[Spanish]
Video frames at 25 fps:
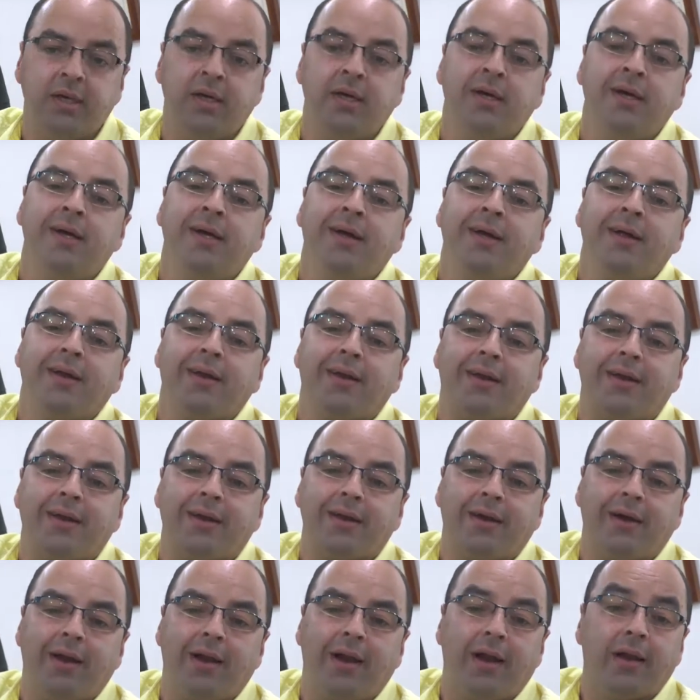con la
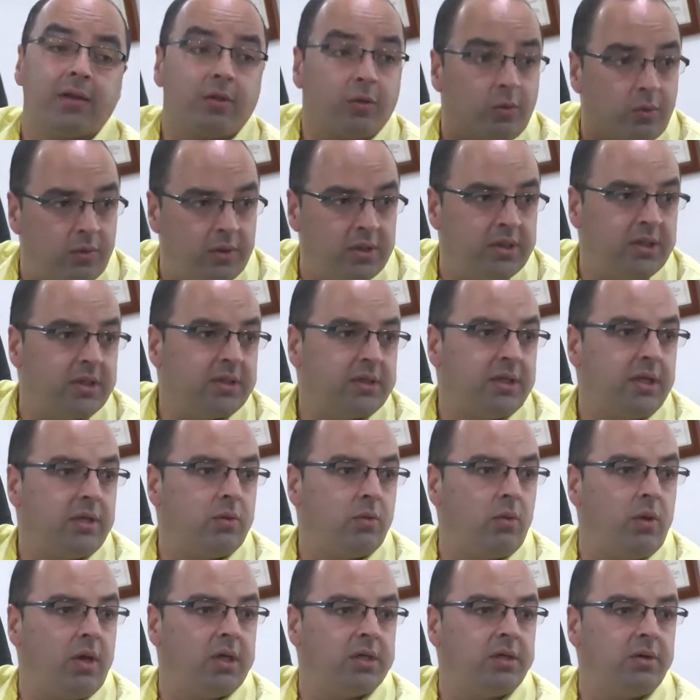salud y con todo lo que tiene
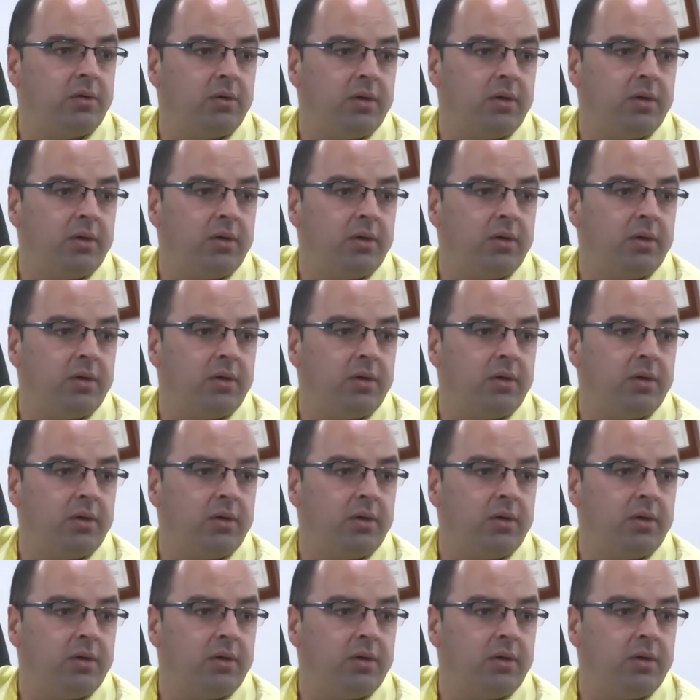que ver con el